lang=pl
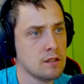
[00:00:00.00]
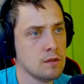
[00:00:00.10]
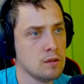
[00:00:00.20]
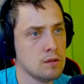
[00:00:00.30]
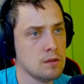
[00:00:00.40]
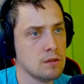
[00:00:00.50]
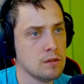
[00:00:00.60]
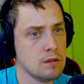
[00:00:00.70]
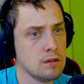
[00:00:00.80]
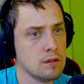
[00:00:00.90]
już ją powoli
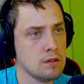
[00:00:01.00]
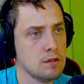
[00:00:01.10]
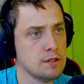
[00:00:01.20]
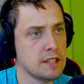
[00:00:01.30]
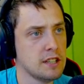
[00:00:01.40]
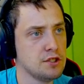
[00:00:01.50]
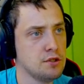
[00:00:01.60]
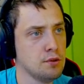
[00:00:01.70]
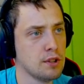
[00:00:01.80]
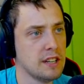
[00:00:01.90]
widzę. To jest
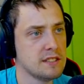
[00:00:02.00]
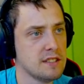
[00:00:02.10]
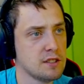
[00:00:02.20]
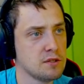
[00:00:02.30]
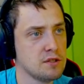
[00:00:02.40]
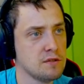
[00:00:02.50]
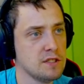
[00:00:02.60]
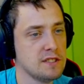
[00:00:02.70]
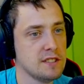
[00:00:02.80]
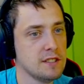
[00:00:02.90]
jakaś góra z tego
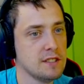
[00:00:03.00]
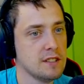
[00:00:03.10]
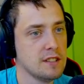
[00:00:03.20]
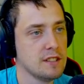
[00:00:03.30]
co widzę.